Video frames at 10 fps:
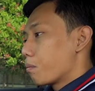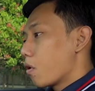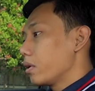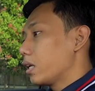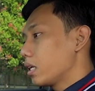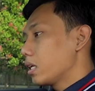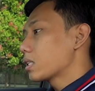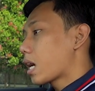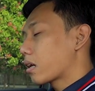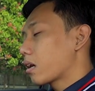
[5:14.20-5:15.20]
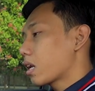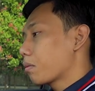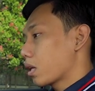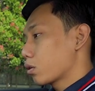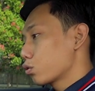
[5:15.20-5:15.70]
mobil ini seharga
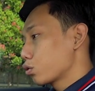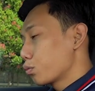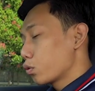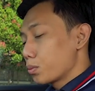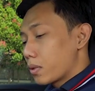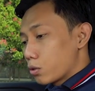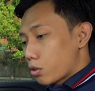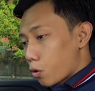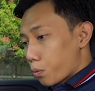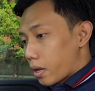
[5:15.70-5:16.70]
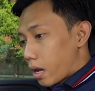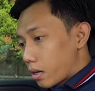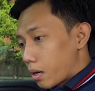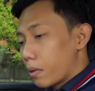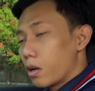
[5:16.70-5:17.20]
679 juta rupiah
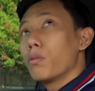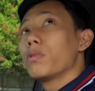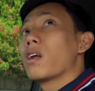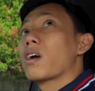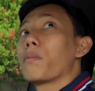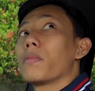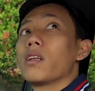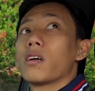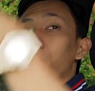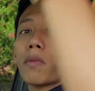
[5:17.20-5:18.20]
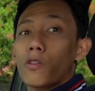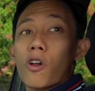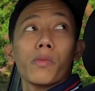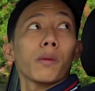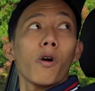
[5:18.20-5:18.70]
dan belum dilengkapi dengan
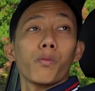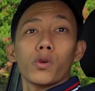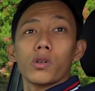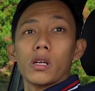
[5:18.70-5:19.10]
panoramic maupun